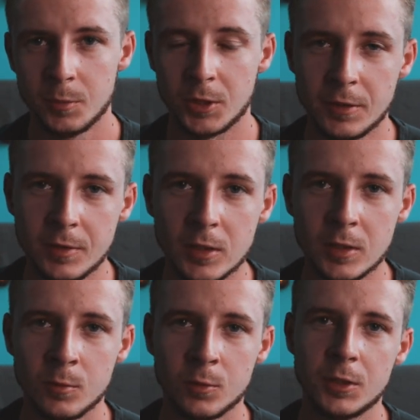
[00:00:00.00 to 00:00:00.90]
Przede
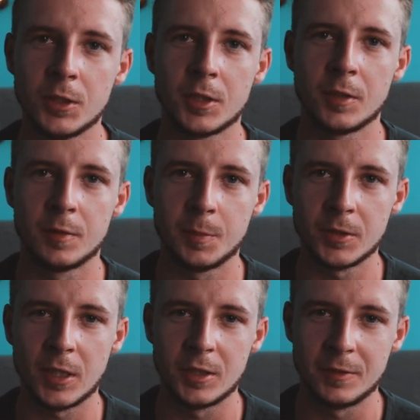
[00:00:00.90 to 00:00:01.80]
wszystkim musicie się
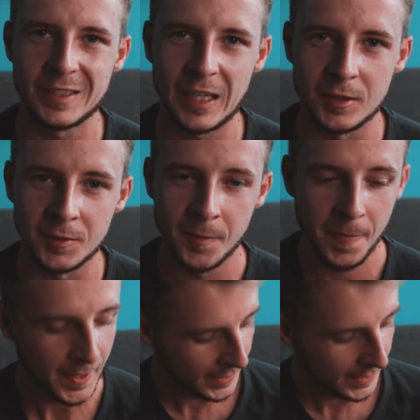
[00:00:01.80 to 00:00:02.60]
wyposażyć w statyw.